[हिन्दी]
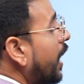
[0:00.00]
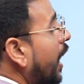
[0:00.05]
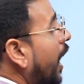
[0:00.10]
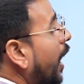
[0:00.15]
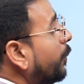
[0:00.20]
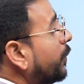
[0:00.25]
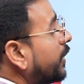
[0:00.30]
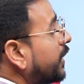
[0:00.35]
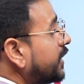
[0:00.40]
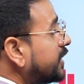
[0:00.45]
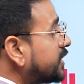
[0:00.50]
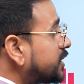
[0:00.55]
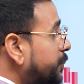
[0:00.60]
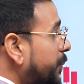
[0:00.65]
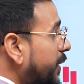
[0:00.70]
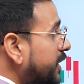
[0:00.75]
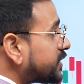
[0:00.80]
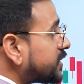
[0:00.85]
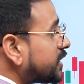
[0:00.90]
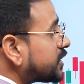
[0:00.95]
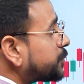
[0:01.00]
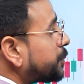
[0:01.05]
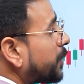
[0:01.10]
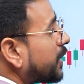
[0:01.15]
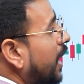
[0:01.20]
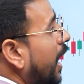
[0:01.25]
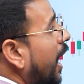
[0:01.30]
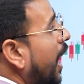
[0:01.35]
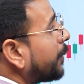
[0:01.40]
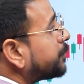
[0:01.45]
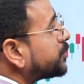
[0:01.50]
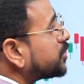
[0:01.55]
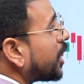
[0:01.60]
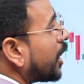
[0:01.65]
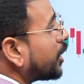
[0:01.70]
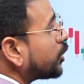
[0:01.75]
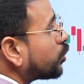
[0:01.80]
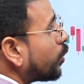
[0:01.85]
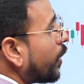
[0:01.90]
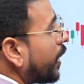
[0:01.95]
अब इस बेसिस पर आप
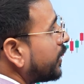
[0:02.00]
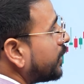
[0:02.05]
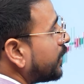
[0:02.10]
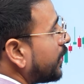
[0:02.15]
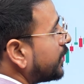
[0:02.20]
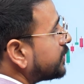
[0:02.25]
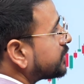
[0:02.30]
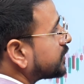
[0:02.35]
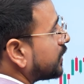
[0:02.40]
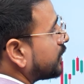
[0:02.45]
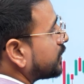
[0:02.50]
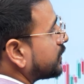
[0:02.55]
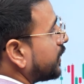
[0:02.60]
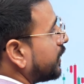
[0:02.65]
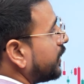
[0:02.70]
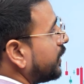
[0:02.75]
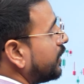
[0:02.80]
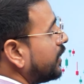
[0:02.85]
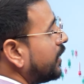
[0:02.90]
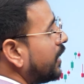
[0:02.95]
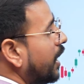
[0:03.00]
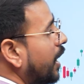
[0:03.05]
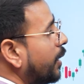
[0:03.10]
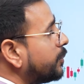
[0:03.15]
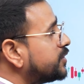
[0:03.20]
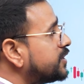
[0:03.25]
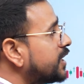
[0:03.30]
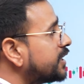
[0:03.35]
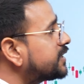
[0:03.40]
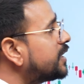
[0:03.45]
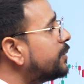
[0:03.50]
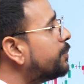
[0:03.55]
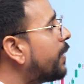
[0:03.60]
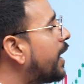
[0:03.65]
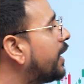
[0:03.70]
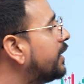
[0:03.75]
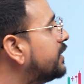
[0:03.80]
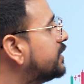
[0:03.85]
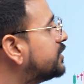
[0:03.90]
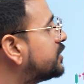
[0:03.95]
चार्ट को एनालाइज करते हैं अब जैसे
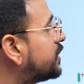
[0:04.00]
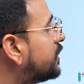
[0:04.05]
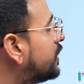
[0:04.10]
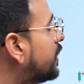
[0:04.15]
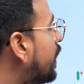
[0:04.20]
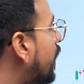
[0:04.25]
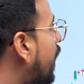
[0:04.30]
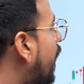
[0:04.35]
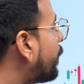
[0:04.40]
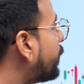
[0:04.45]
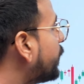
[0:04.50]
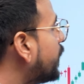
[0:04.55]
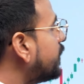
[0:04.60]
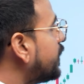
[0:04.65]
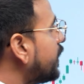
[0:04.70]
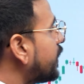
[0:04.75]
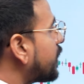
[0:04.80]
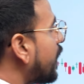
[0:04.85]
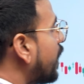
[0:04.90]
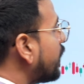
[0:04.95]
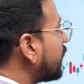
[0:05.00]
मान लीजिए आपने देखा